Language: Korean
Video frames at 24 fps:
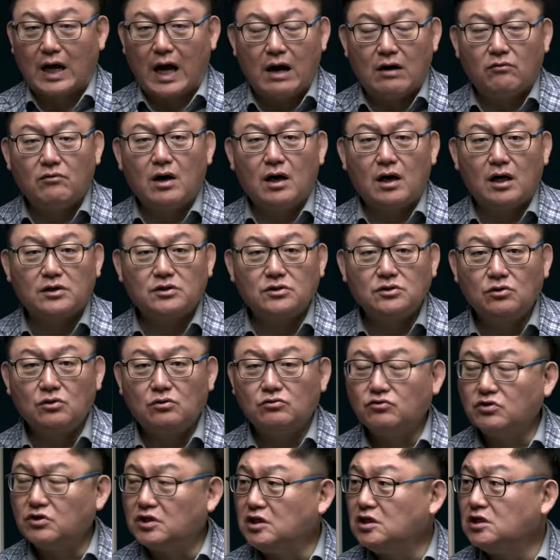강화 같은
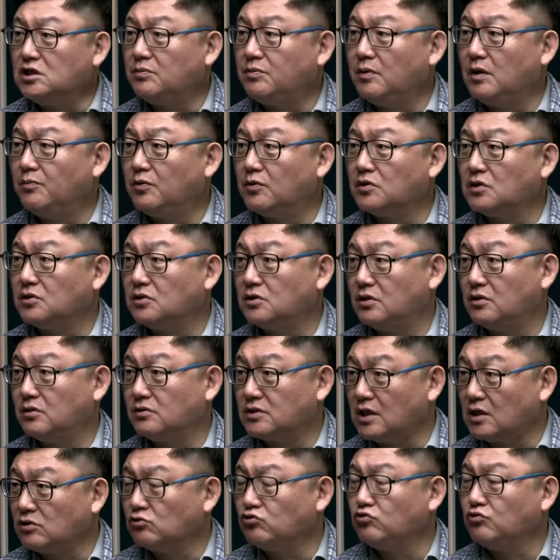경우도 21%예요.
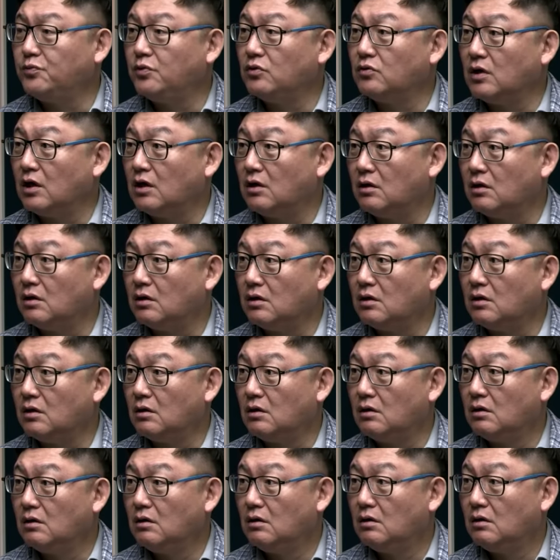사전 투표가.
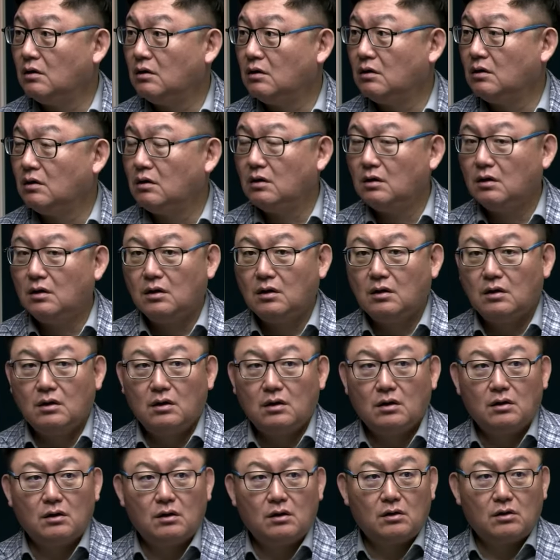엄청납니다. 예.
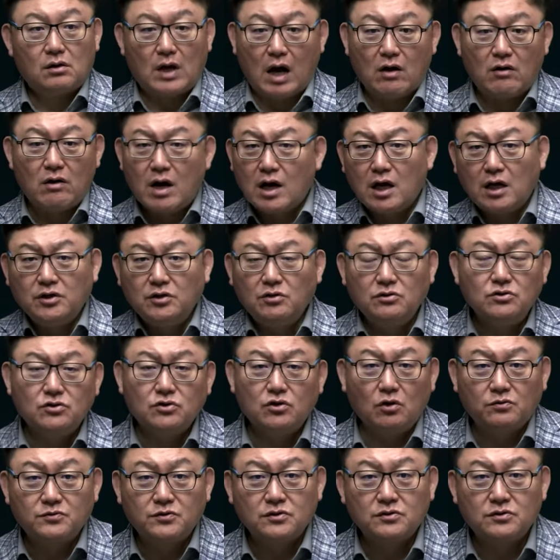강화가 이런
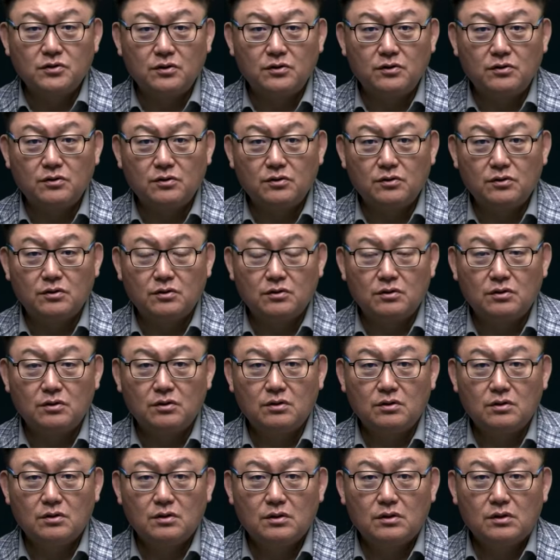적이 없었어요.
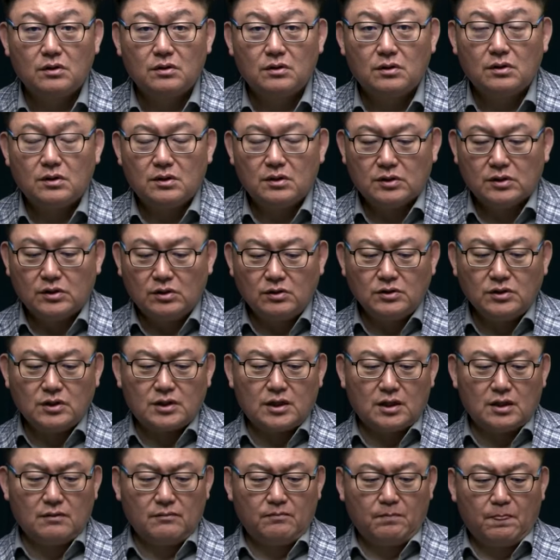
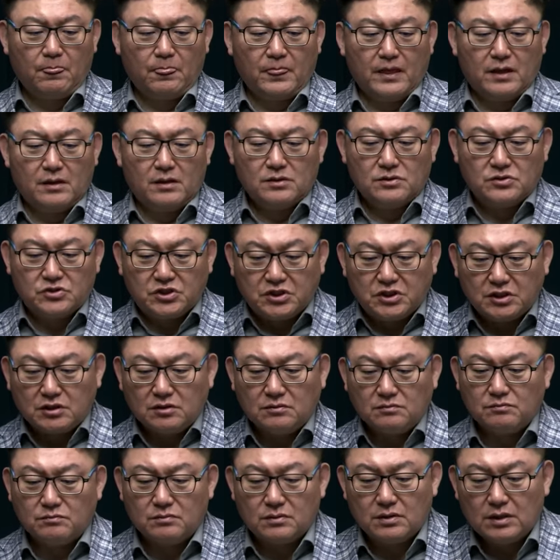그러니까
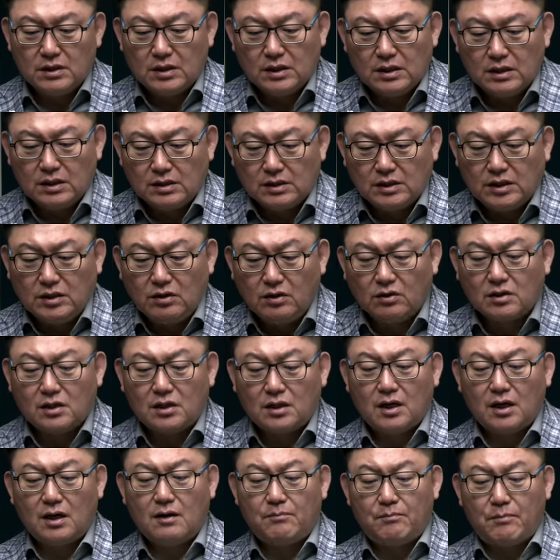지금
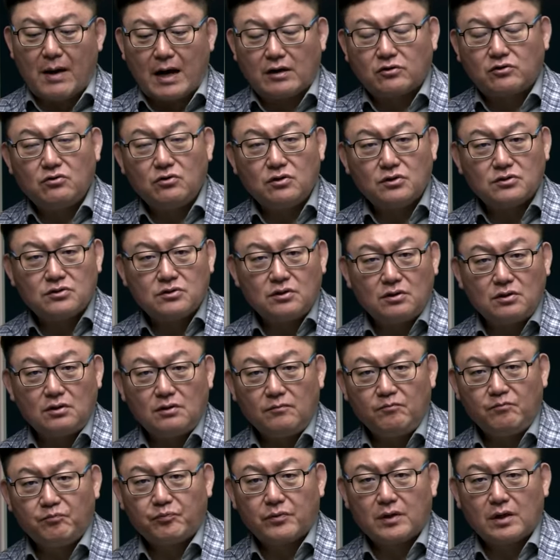이렇게
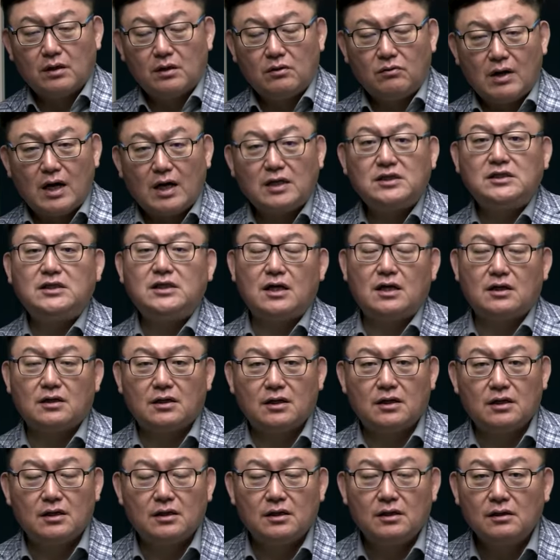바뀌어서
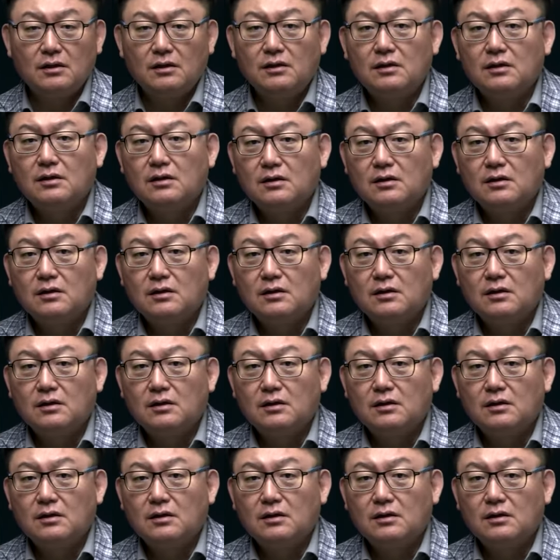확실하게